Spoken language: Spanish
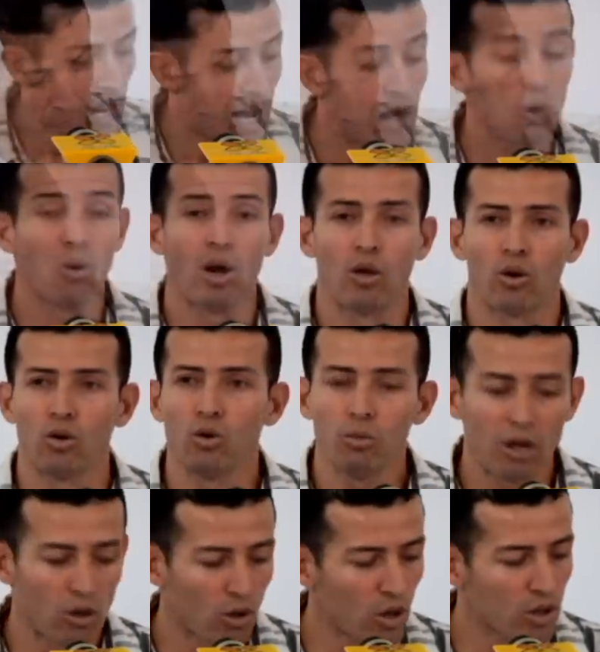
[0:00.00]
al jugador
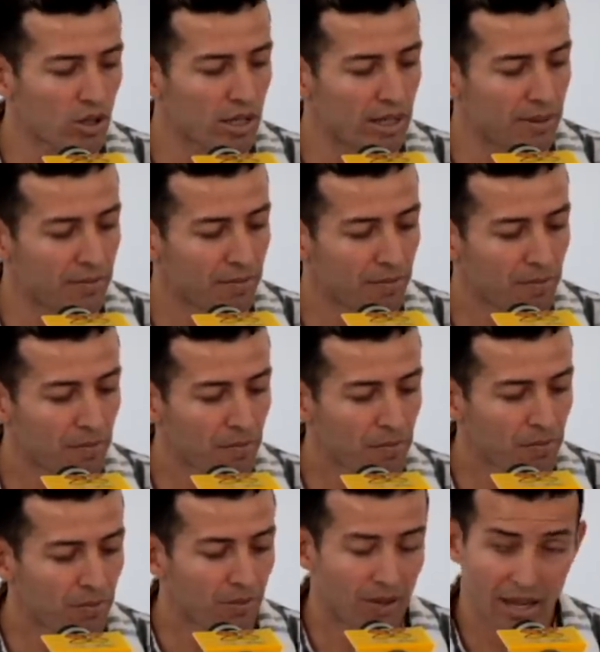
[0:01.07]
número 12
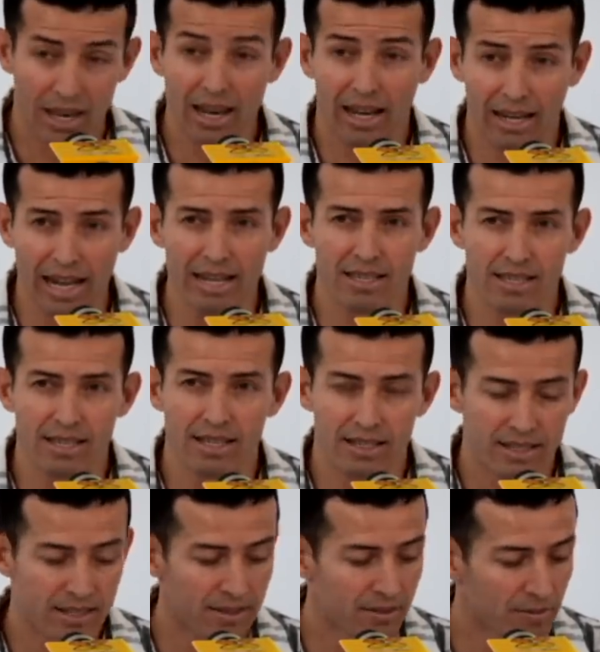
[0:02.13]
en las
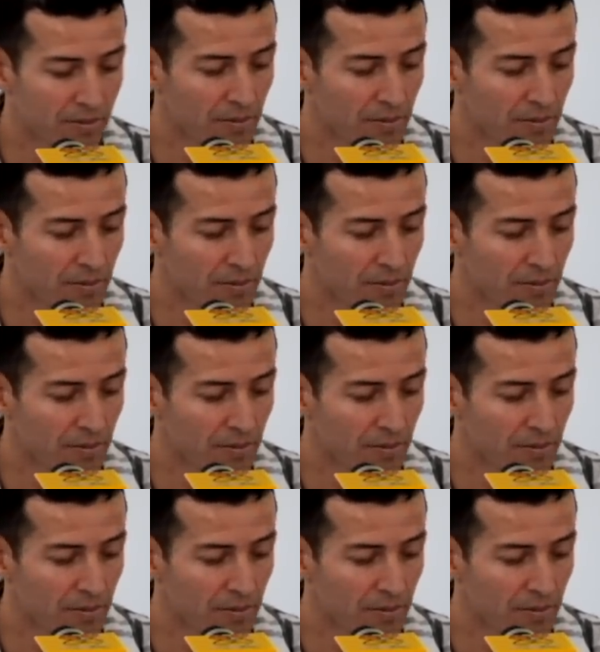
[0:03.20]
canchas,